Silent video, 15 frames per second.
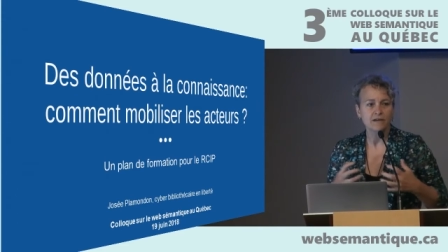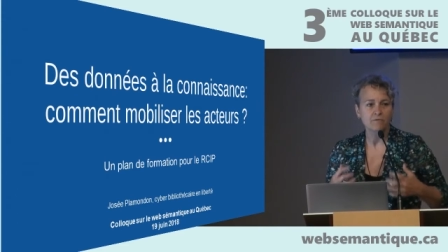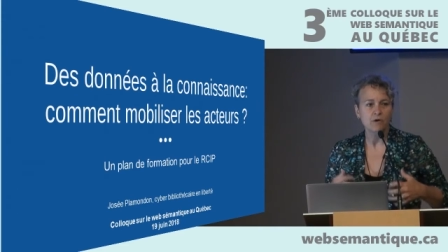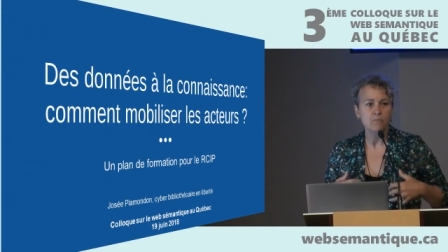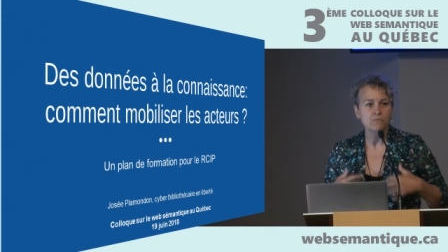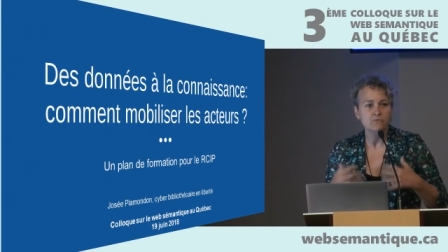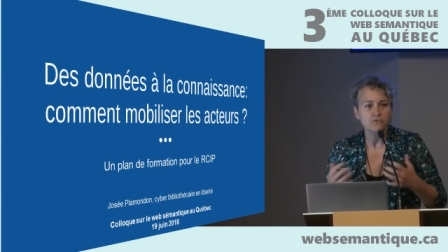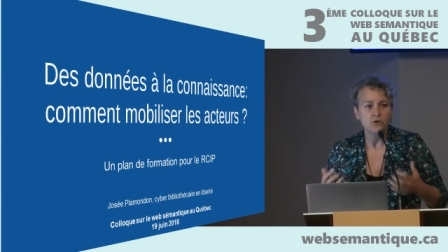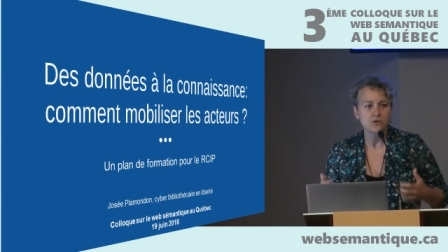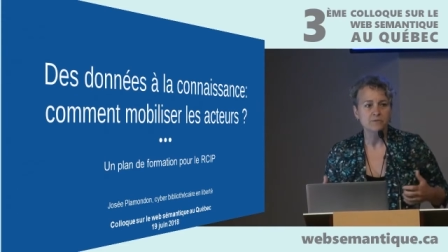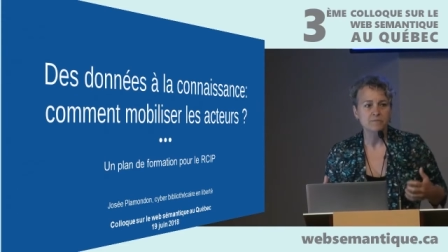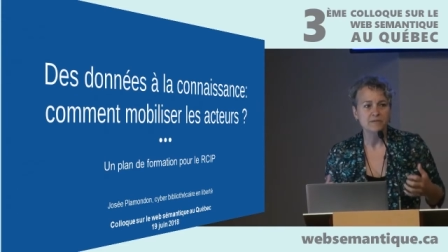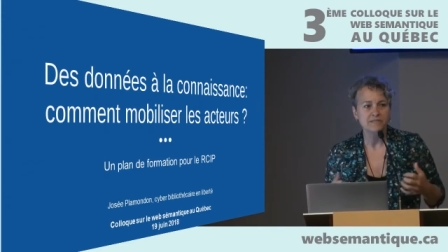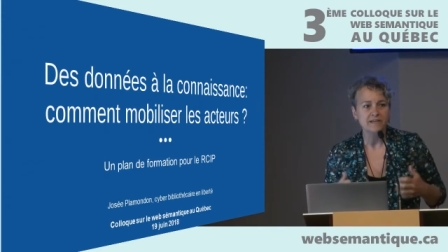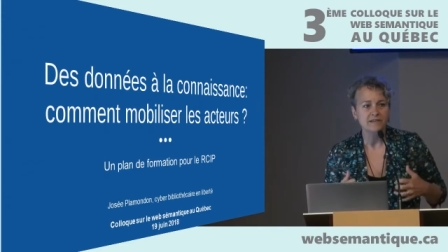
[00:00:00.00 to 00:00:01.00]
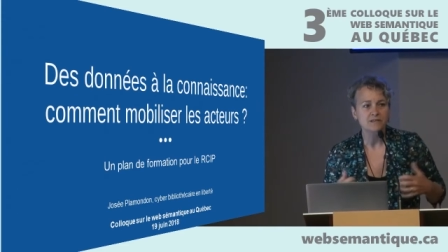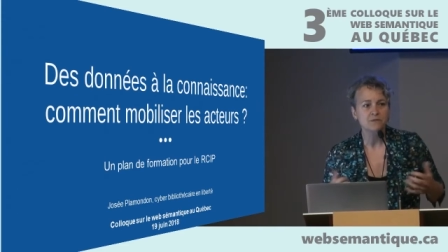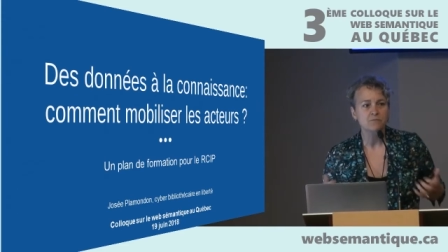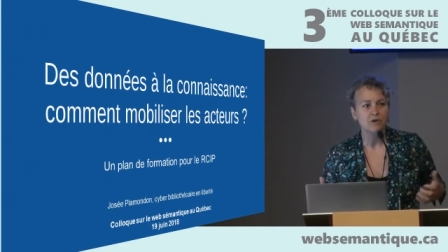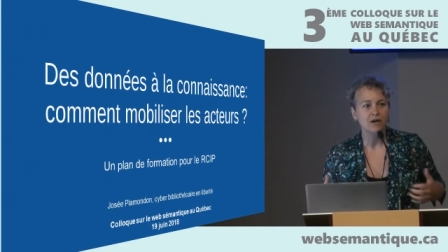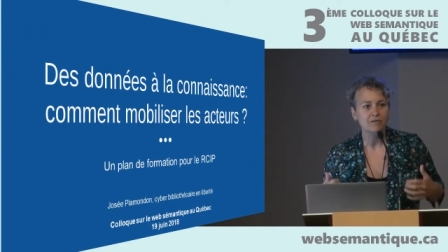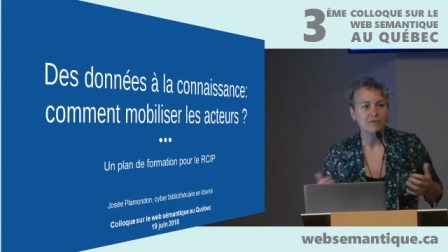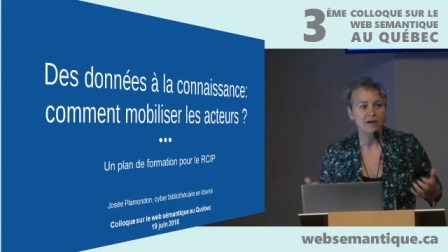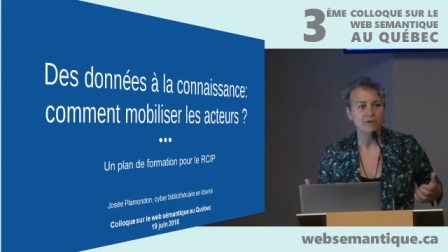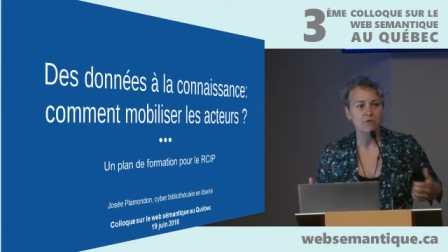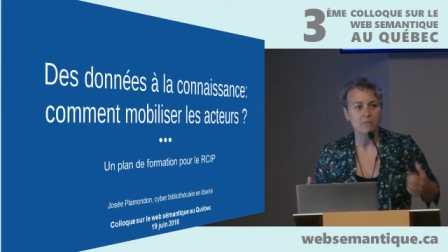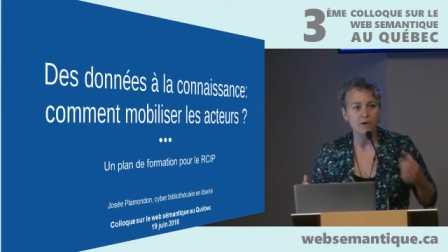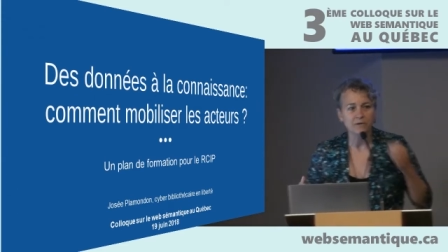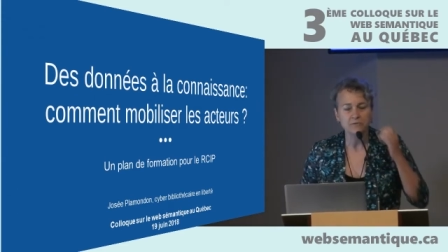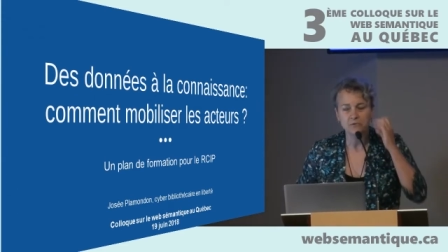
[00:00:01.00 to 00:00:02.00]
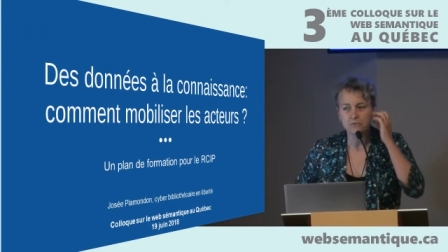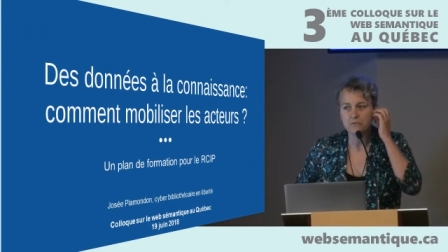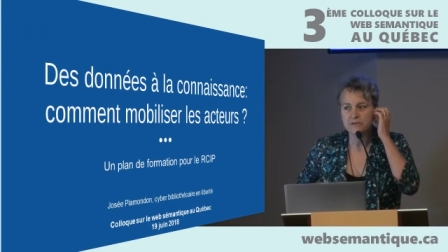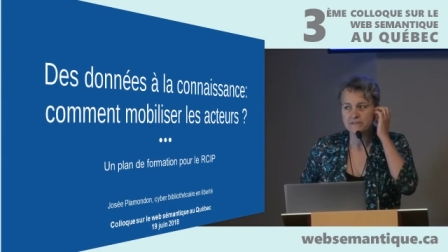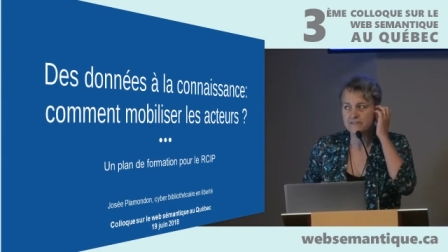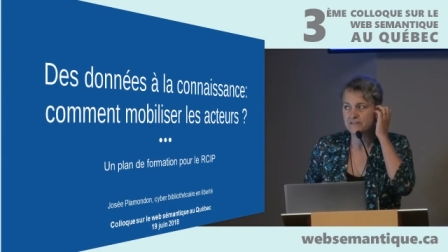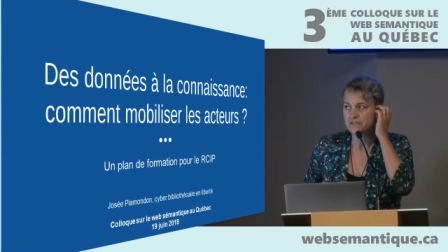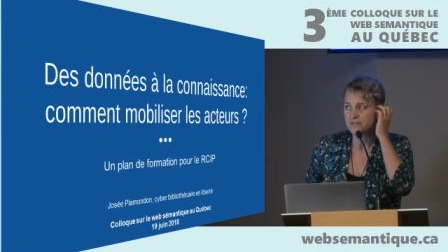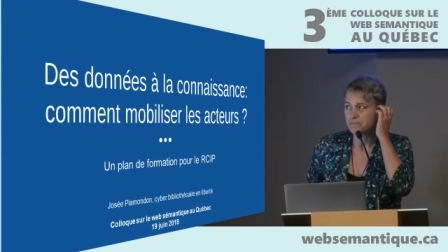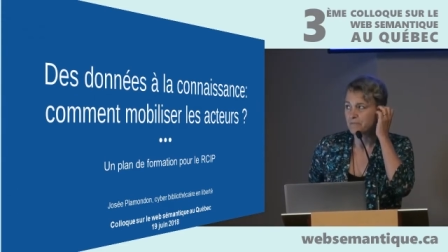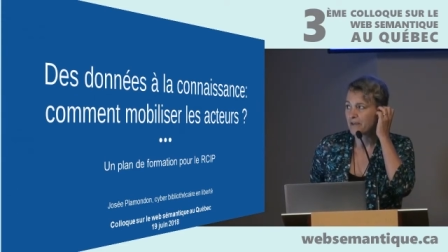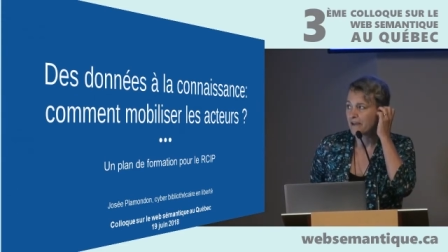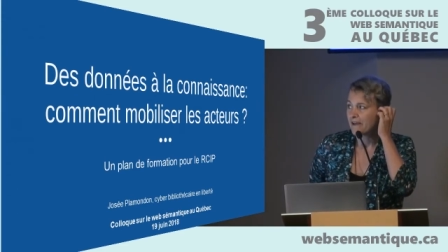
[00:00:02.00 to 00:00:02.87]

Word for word: d'avoir plusieurs spécialistes pour arriver à comprendre de quoi il s'agit.